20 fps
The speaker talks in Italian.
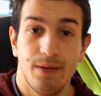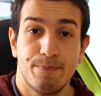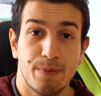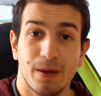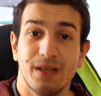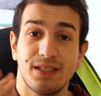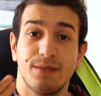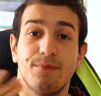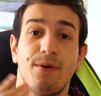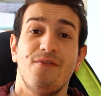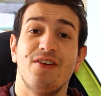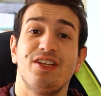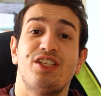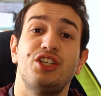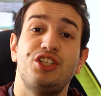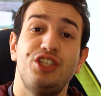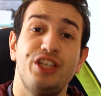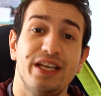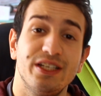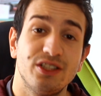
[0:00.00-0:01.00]
Prossimo
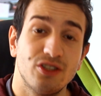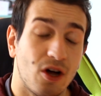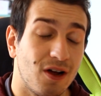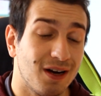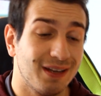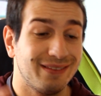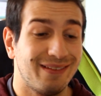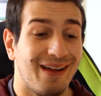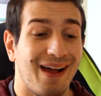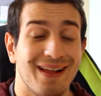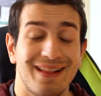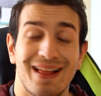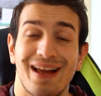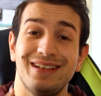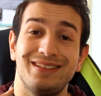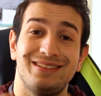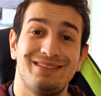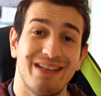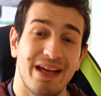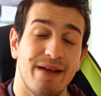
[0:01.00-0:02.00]
invece ci esorta a
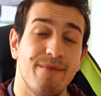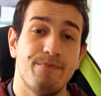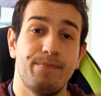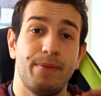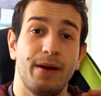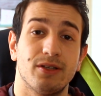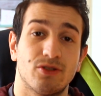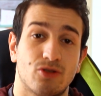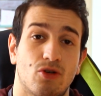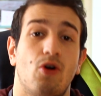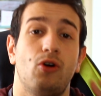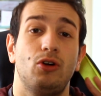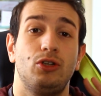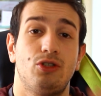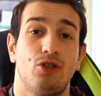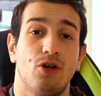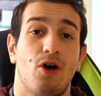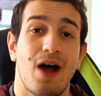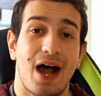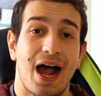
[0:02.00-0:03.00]
dare sempre
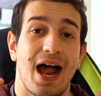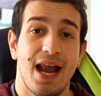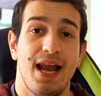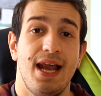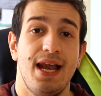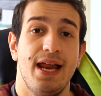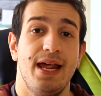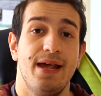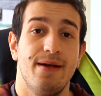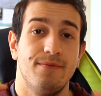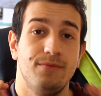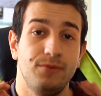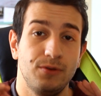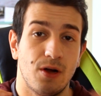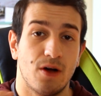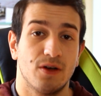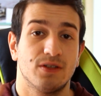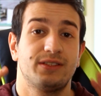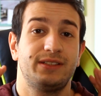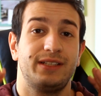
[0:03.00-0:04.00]
ascolto alle
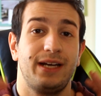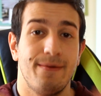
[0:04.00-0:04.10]
nostre